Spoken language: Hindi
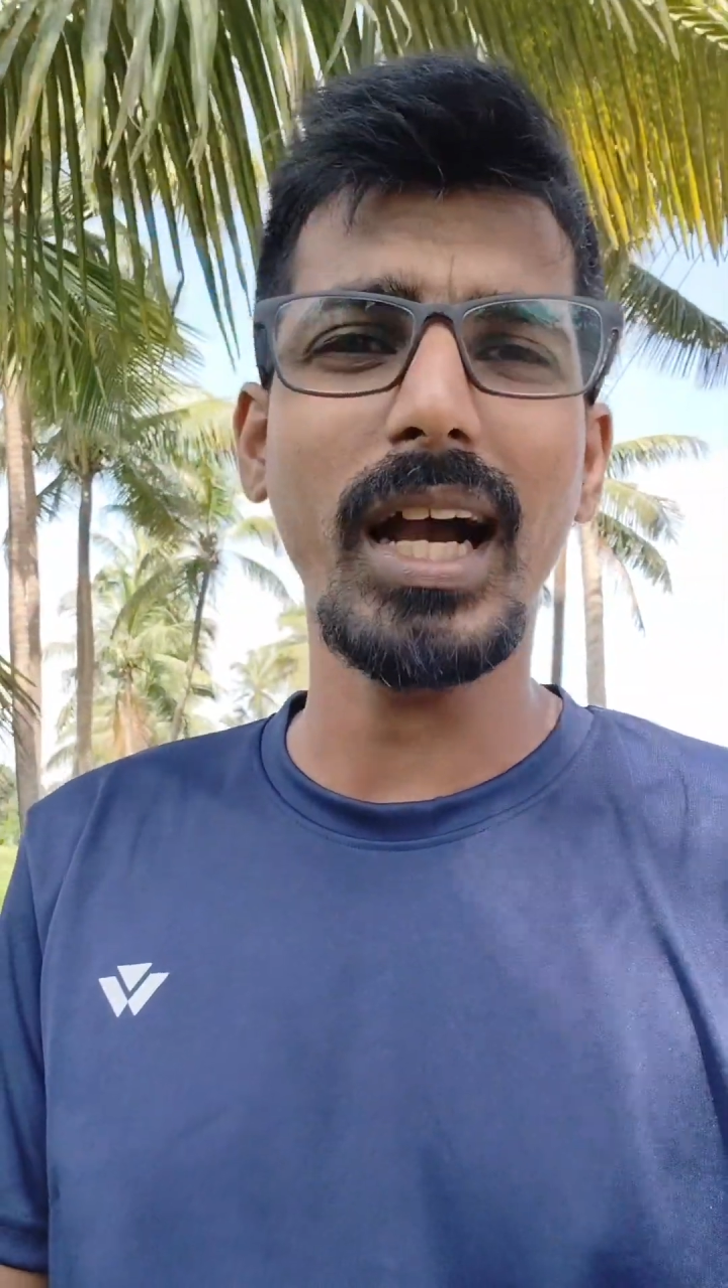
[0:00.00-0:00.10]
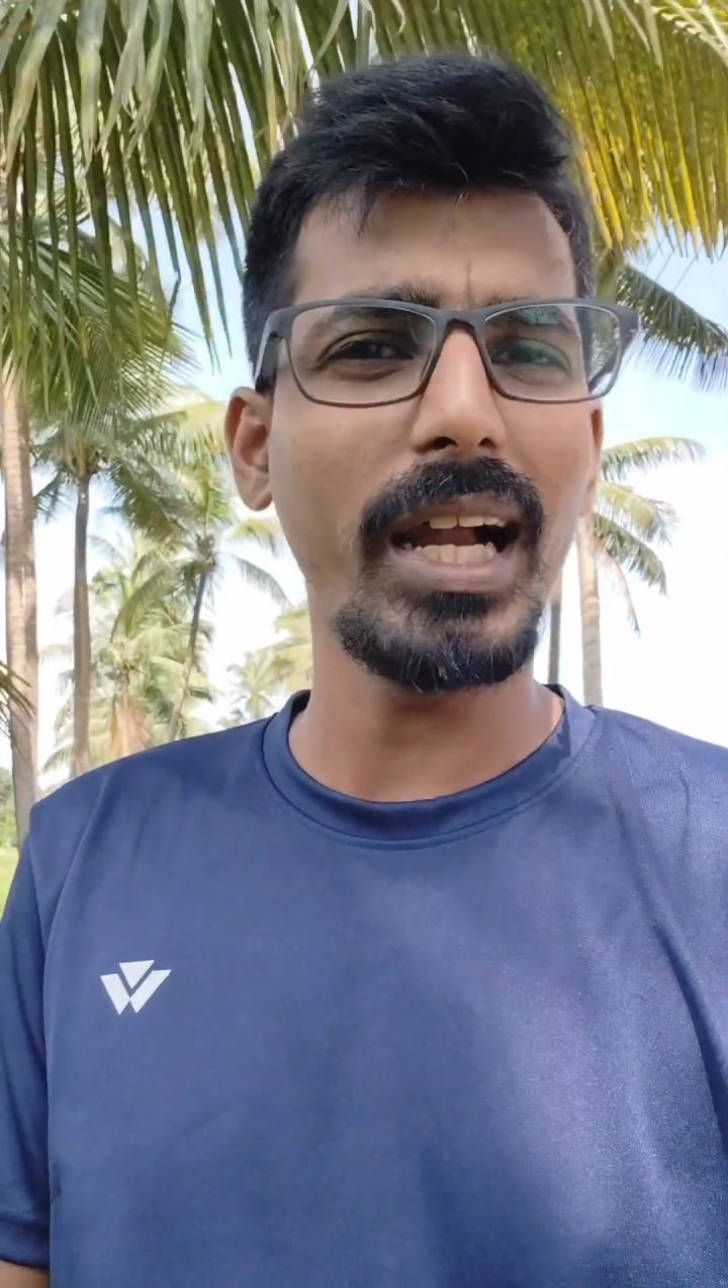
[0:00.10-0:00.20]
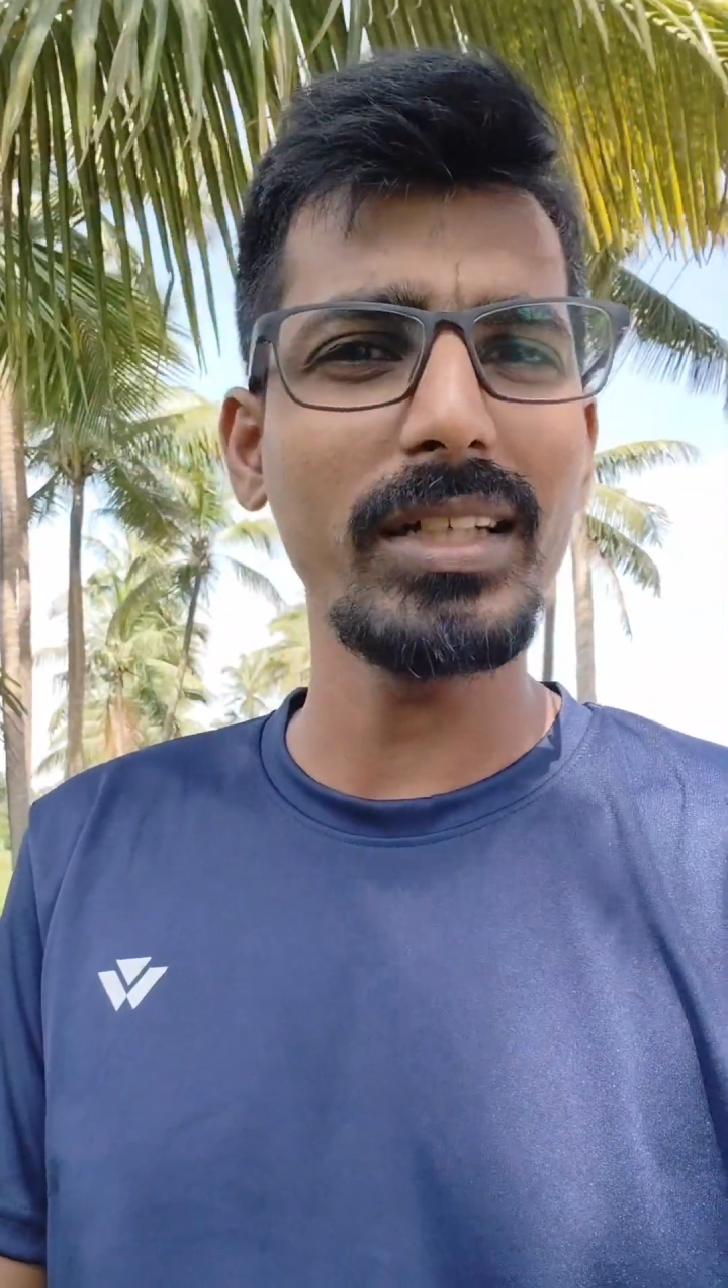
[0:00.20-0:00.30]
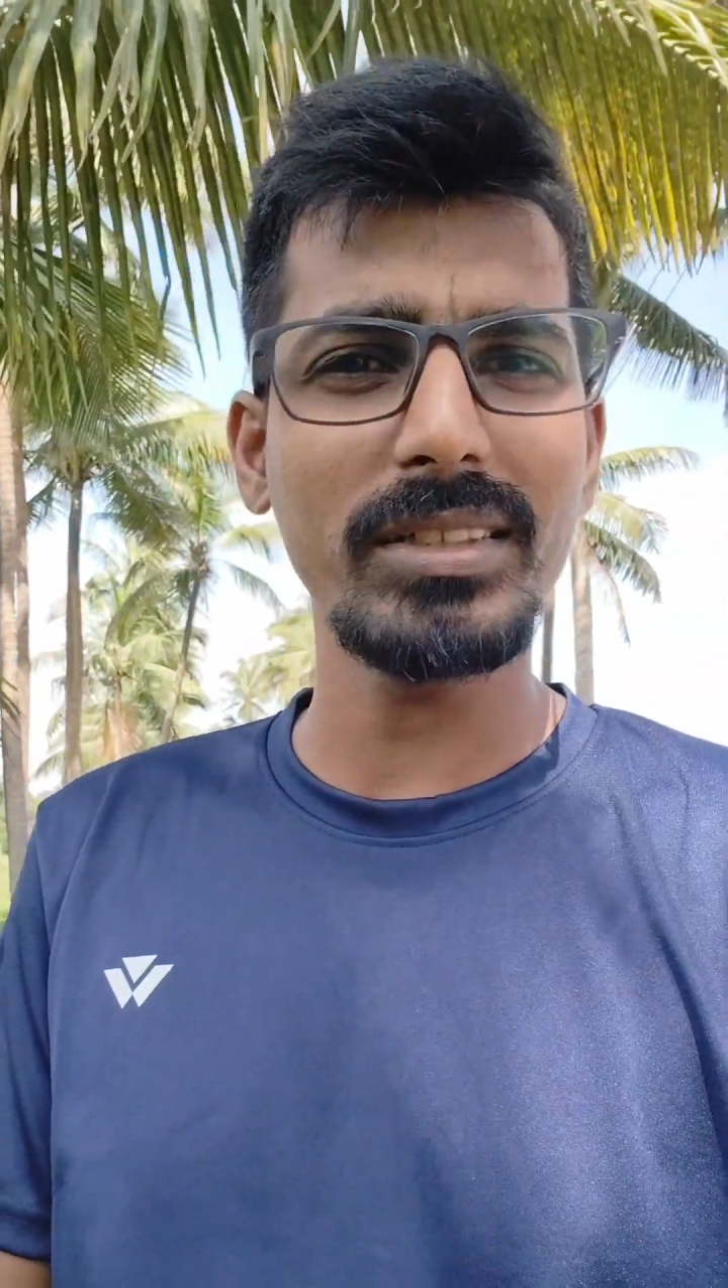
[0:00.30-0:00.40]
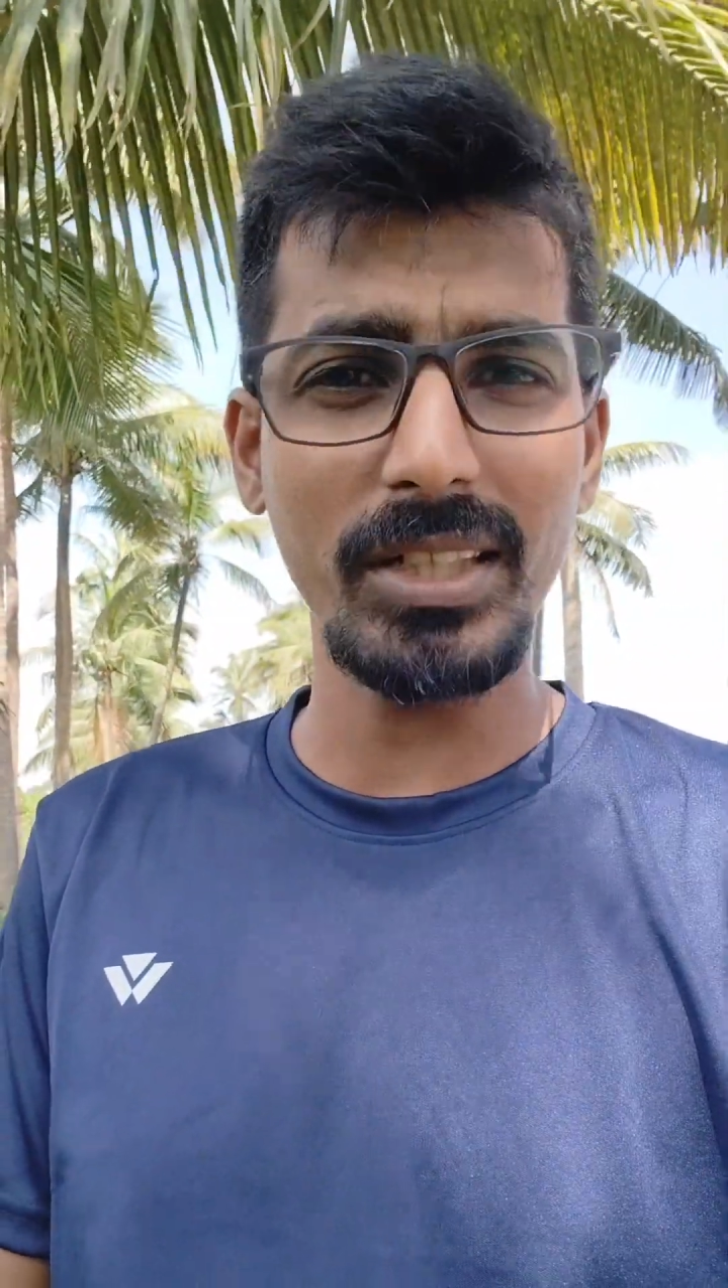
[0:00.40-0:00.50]

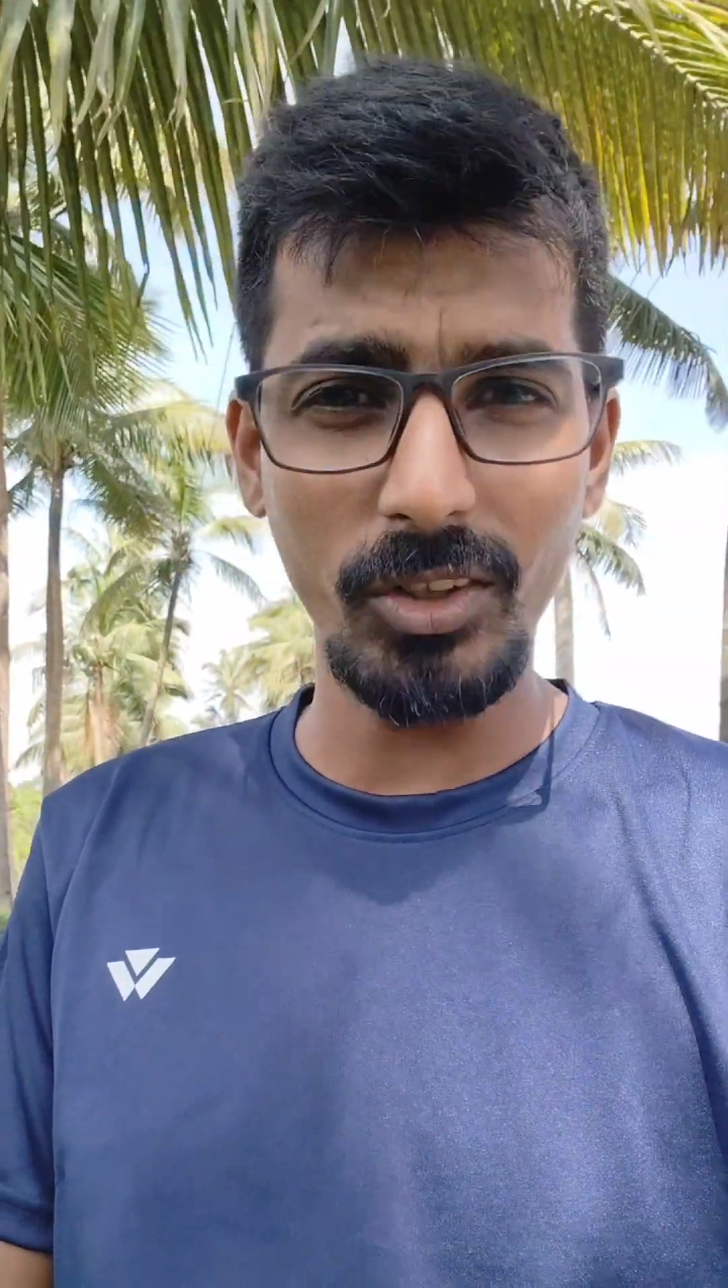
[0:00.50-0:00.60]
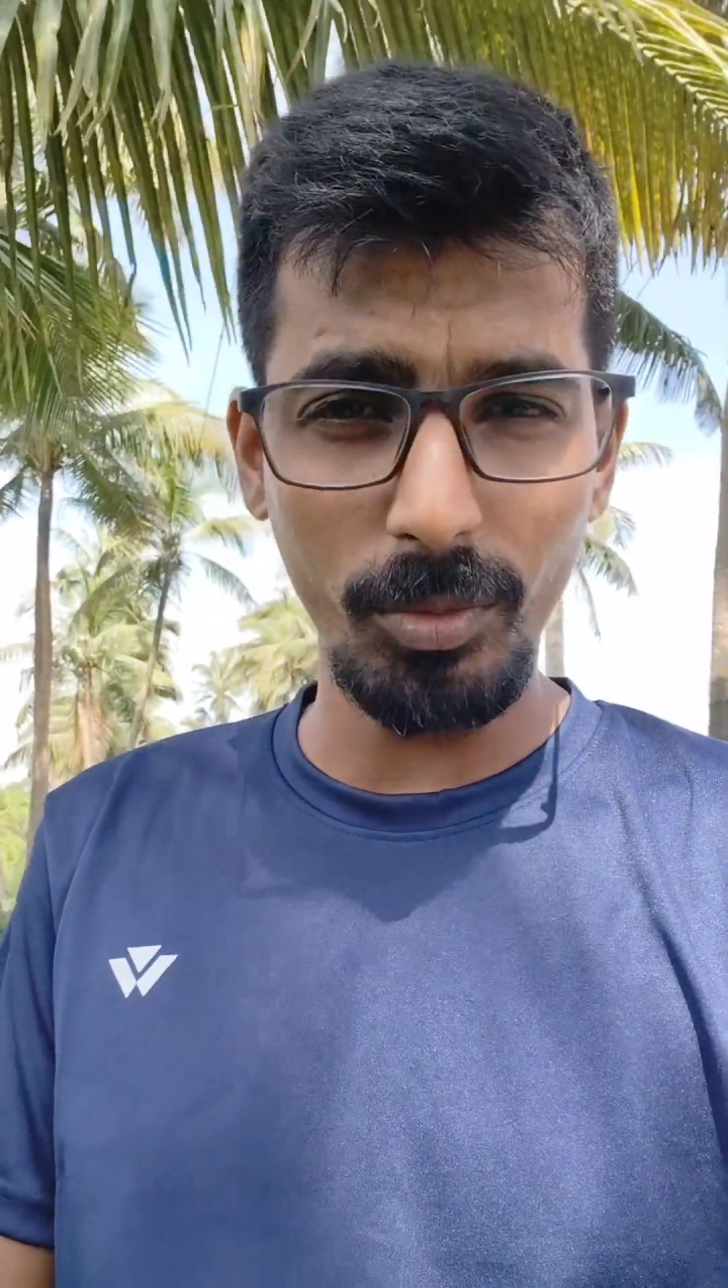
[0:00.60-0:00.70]
आठ से नौ